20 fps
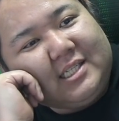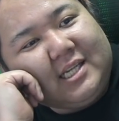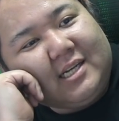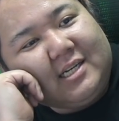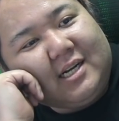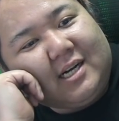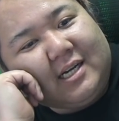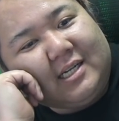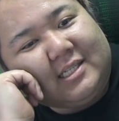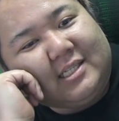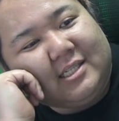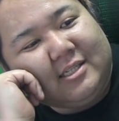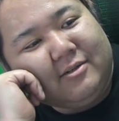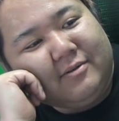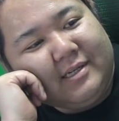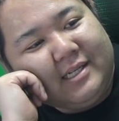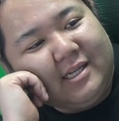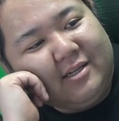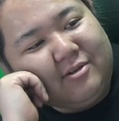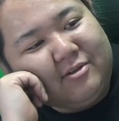さんかげつ
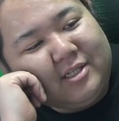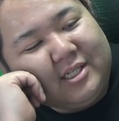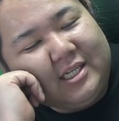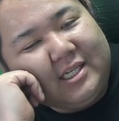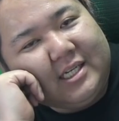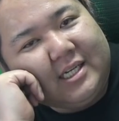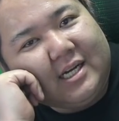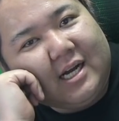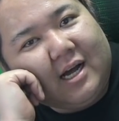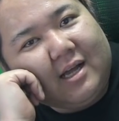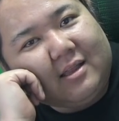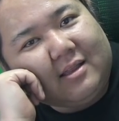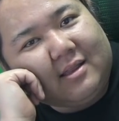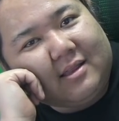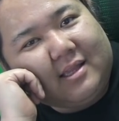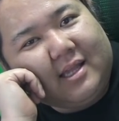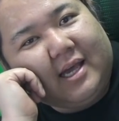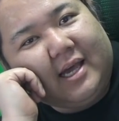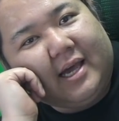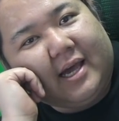ウイレの人気があっ
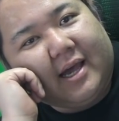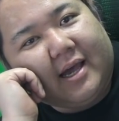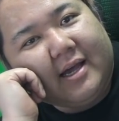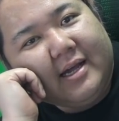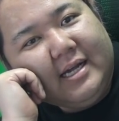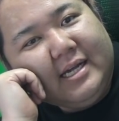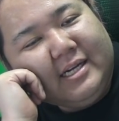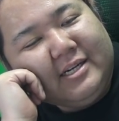て、